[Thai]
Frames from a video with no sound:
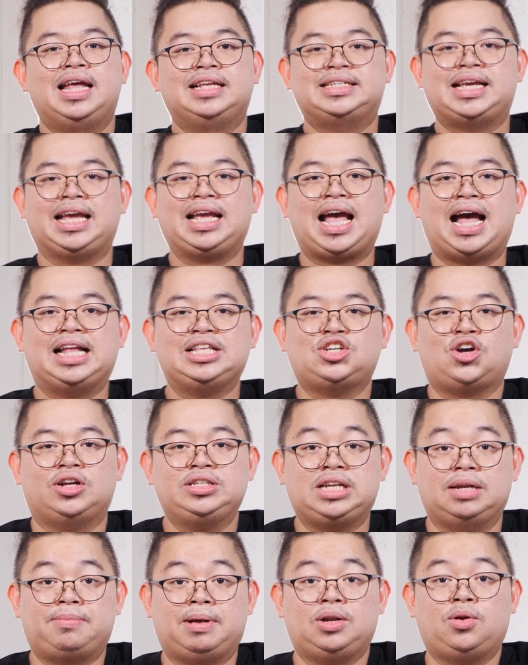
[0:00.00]
ใช้การ์ดจอ
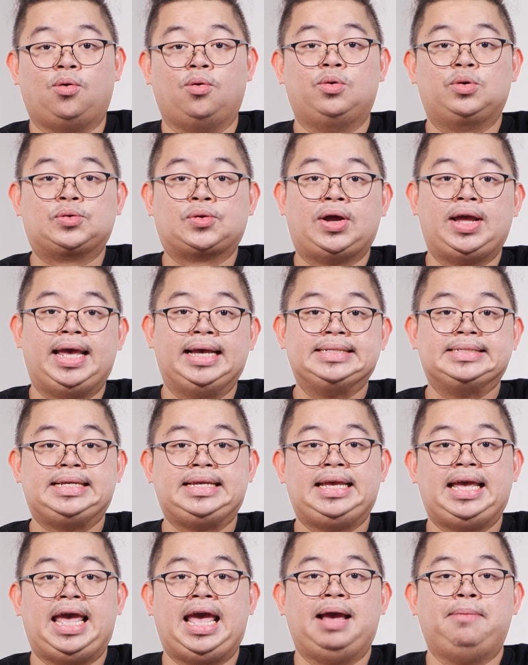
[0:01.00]
เจ็ดพันหกร้อย เอ็กซ์ ที
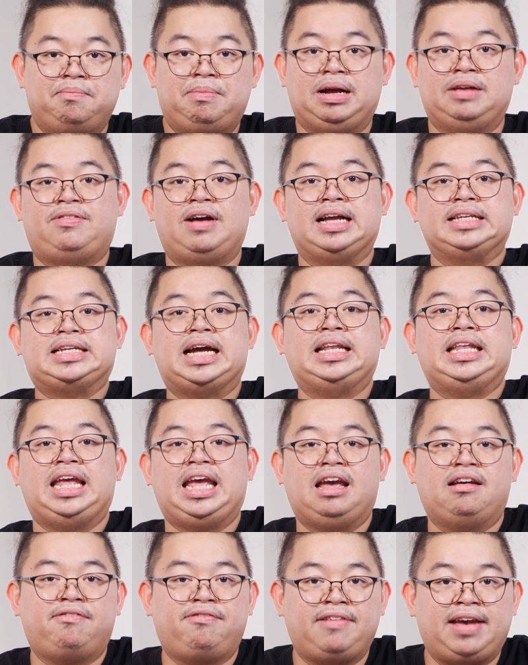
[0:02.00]
เองเปิดฟังก์ชัน
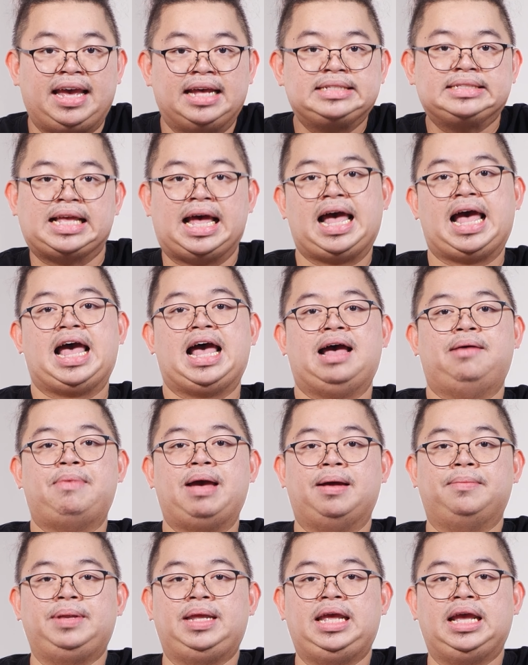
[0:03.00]
เอฟ เอส อาร์ แบ
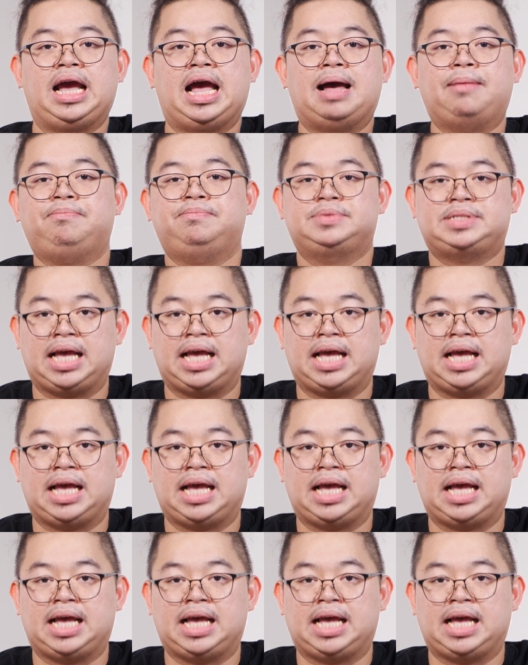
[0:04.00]
บนี้ครับ